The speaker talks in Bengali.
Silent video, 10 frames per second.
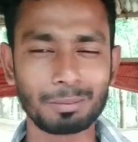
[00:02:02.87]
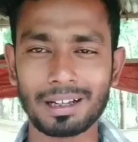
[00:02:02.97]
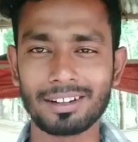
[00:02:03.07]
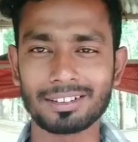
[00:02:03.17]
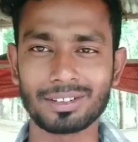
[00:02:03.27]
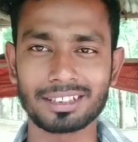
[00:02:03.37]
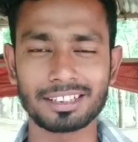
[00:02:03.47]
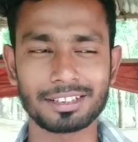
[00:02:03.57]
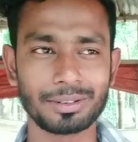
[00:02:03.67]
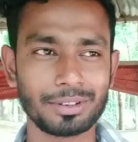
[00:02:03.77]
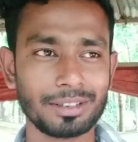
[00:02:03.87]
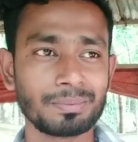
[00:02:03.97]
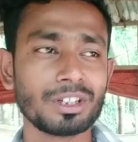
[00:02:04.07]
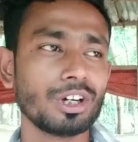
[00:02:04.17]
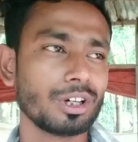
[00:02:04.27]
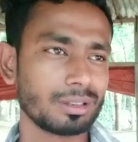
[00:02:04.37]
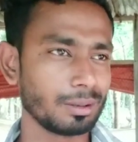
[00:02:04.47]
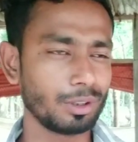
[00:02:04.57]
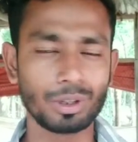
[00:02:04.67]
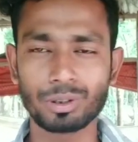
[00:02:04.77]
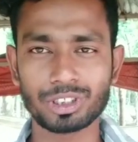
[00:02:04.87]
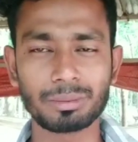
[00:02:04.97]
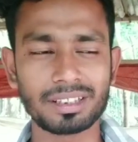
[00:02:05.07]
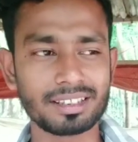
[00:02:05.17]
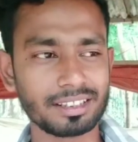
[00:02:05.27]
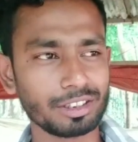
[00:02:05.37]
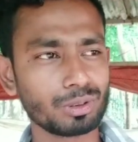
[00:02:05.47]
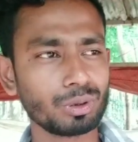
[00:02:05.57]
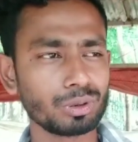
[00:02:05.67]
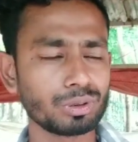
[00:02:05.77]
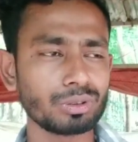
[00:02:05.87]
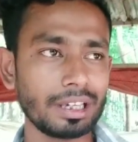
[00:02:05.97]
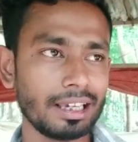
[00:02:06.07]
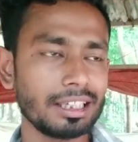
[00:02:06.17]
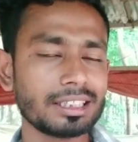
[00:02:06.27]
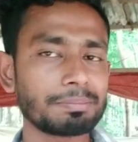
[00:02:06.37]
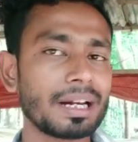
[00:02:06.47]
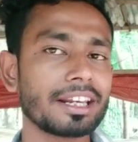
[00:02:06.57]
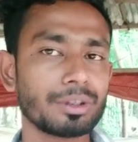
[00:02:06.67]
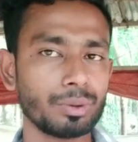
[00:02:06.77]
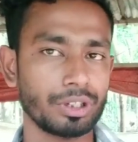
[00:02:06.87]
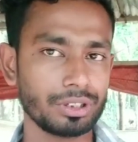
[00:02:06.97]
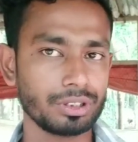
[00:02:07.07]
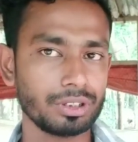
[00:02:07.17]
পালন করার চেষ্টা করি খরগোশের বাচ্চা আছে ছোট ছোট এই যে প্রাণীগুলি